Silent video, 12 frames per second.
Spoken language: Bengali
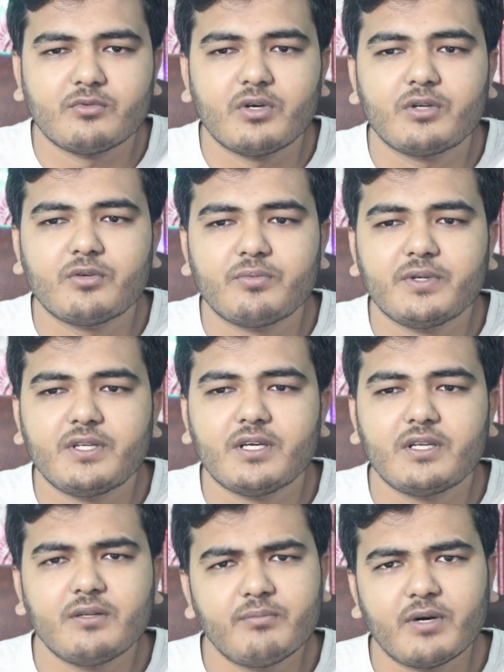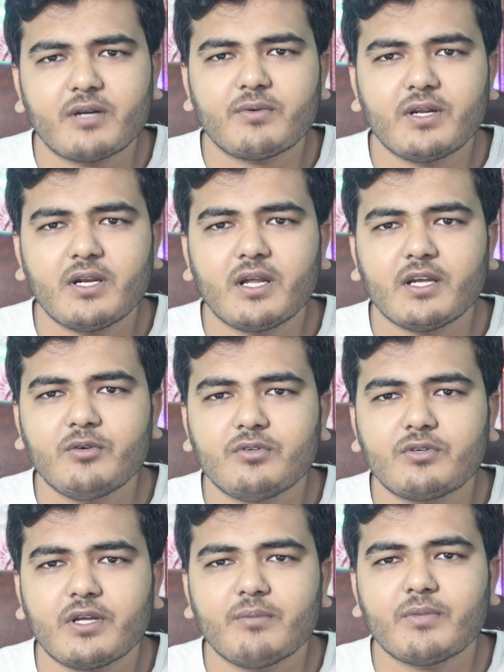ওয়ান ওপিনিয়নে বারবারই লাগে
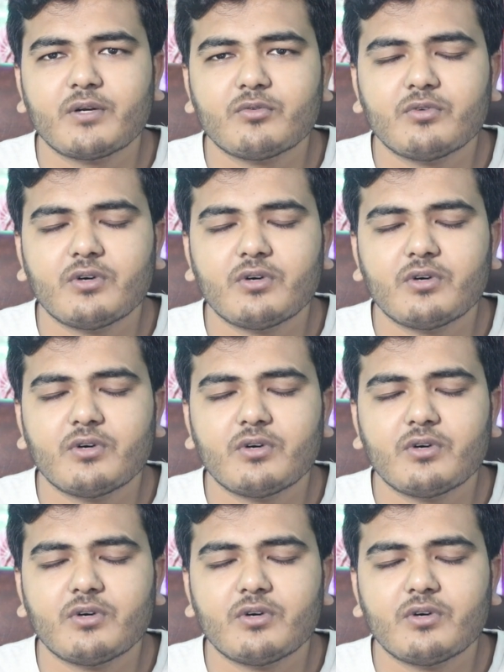উডু টাইম বাট